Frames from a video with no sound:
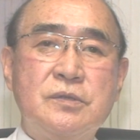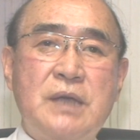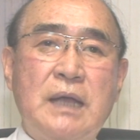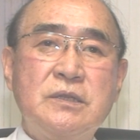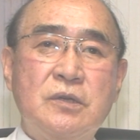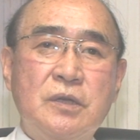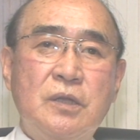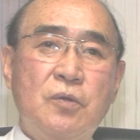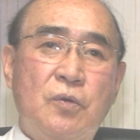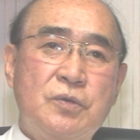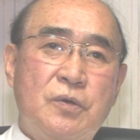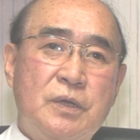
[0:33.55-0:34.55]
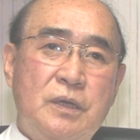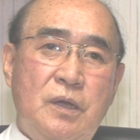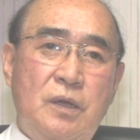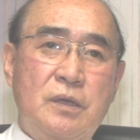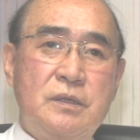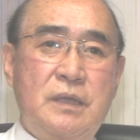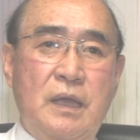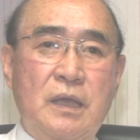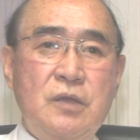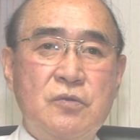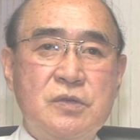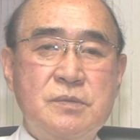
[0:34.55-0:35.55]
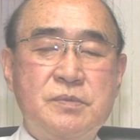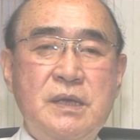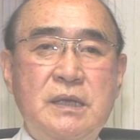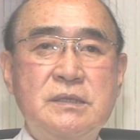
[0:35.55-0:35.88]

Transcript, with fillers: 장년기, 노년기 대개 60세